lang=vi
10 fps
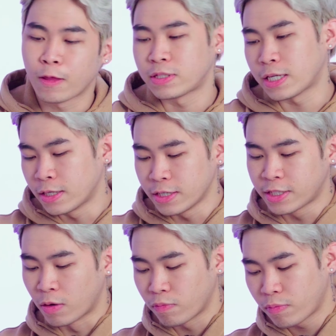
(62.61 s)
Nó sẽ hơi
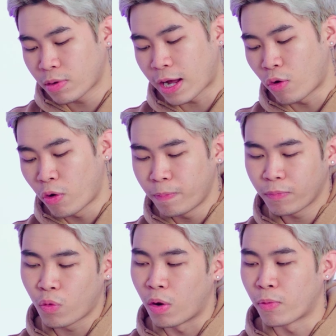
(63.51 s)
giống cái ốp
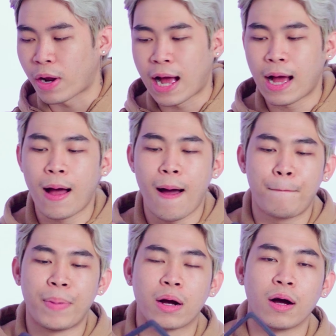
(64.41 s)
của một hãng
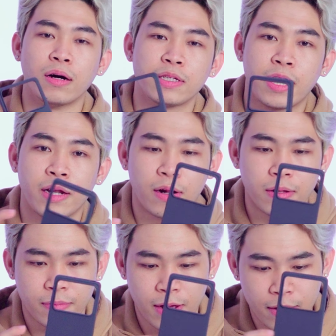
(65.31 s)
Parker gì đấy, nó
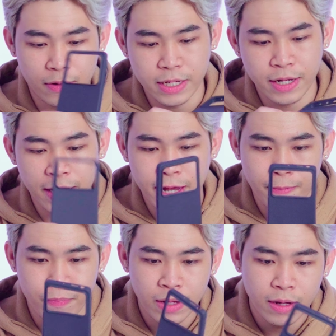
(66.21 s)
sẽ như này
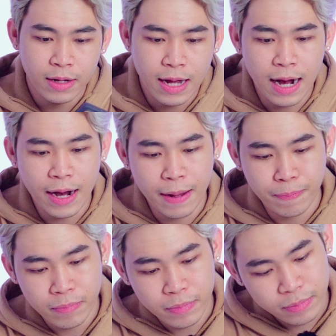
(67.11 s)
nha. Khá là đẹp.
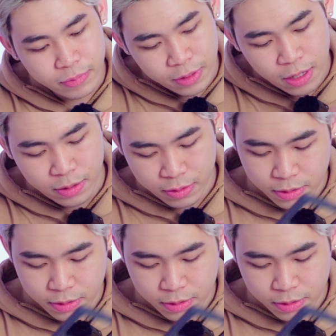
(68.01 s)
Đó.